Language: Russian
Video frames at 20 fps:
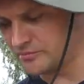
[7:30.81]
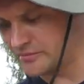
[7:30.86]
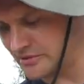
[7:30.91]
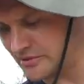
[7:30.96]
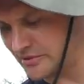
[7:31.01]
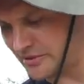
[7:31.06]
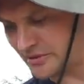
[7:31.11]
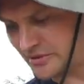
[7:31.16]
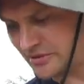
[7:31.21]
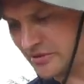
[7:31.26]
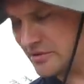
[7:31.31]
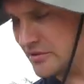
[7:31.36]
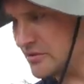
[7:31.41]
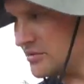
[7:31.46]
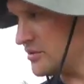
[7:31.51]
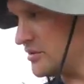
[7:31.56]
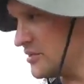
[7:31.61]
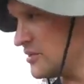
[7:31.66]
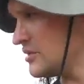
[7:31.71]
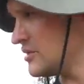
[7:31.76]
метр.
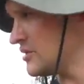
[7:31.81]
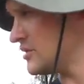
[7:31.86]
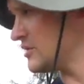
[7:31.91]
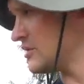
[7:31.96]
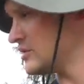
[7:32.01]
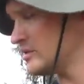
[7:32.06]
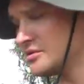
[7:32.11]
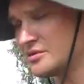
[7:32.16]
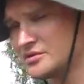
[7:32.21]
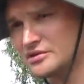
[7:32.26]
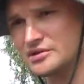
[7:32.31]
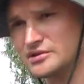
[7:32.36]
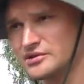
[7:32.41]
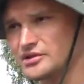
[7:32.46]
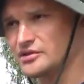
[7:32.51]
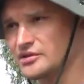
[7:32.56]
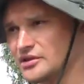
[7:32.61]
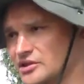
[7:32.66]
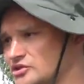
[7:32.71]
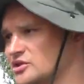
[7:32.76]
И
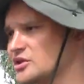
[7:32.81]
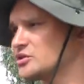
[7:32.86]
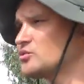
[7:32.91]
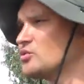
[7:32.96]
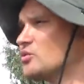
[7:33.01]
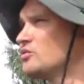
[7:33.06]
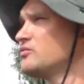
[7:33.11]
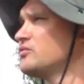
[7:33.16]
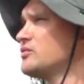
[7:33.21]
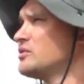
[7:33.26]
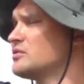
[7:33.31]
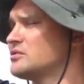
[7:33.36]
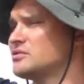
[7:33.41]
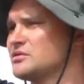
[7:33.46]
дренаж готов.